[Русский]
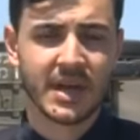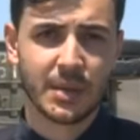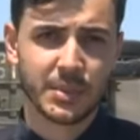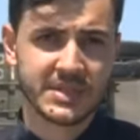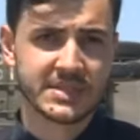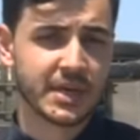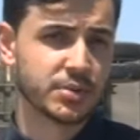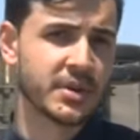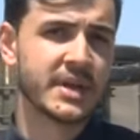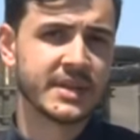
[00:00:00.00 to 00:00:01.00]
камазисты,
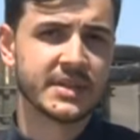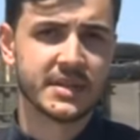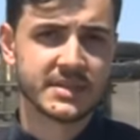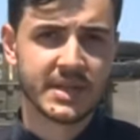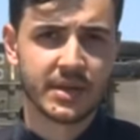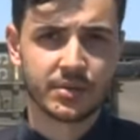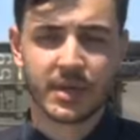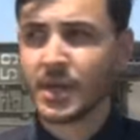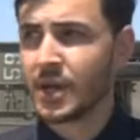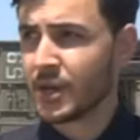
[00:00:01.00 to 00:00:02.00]
которые это отрицают.
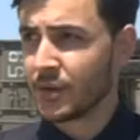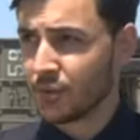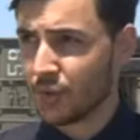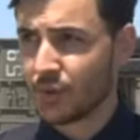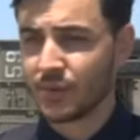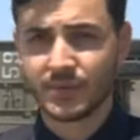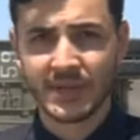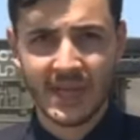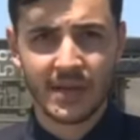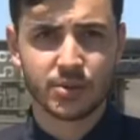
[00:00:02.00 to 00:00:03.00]
Но
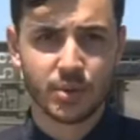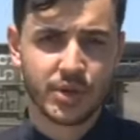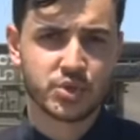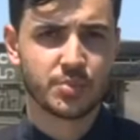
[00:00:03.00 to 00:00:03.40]
я только что